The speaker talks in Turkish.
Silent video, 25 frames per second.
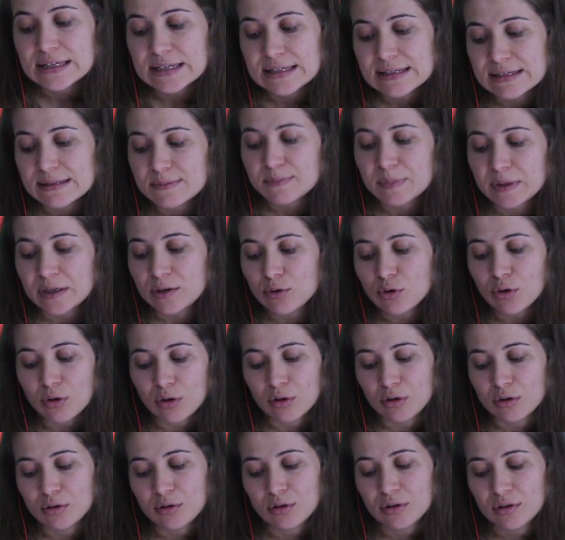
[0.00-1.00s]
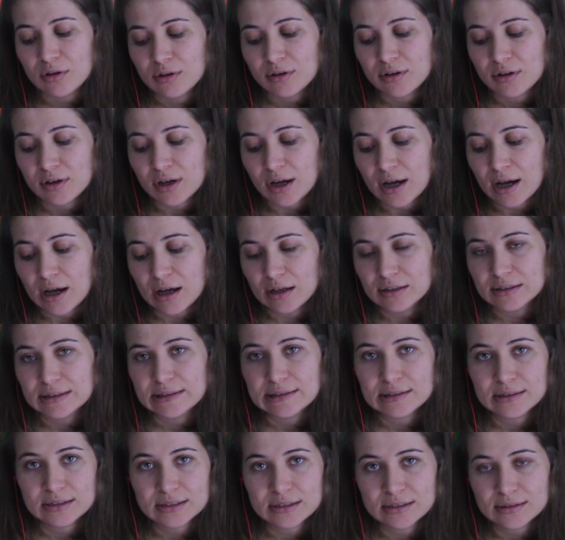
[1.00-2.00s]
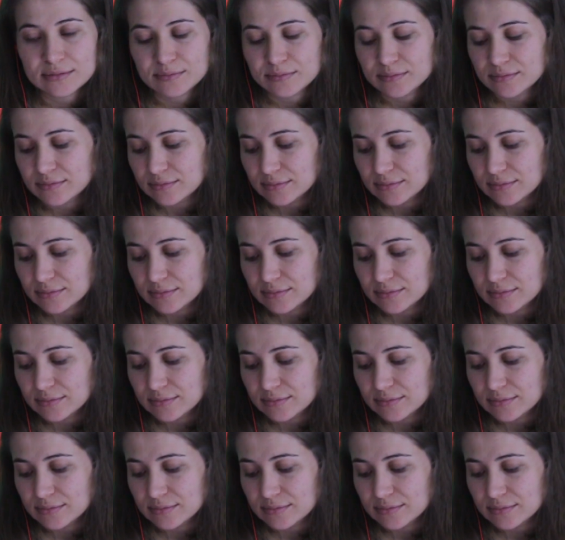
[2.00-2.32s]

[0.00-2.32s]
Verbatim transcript: Dispigo adlı